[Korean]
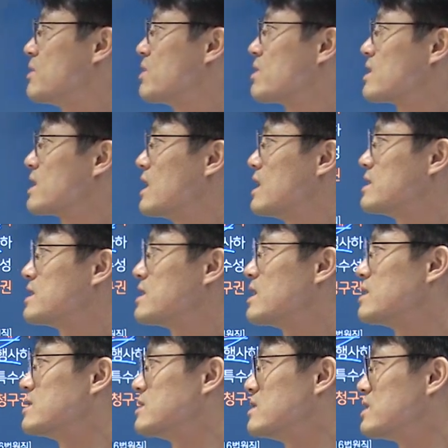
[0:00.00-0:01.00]

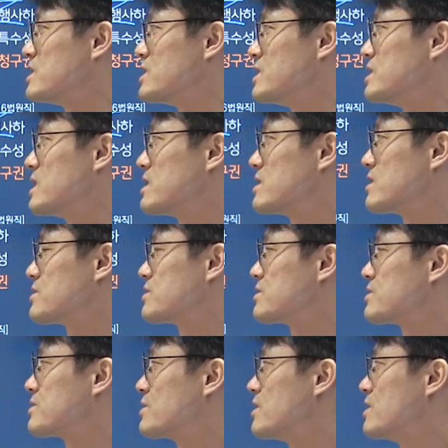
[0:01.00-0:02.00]
법관이라는 지위의
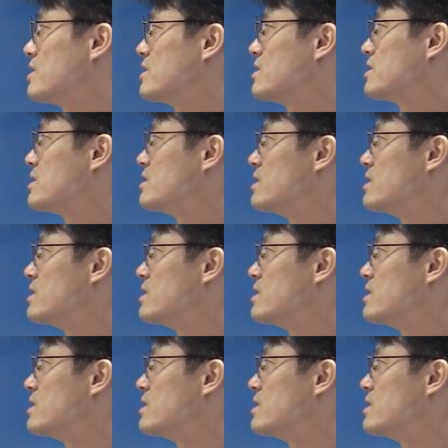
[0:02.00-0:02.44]
특수성,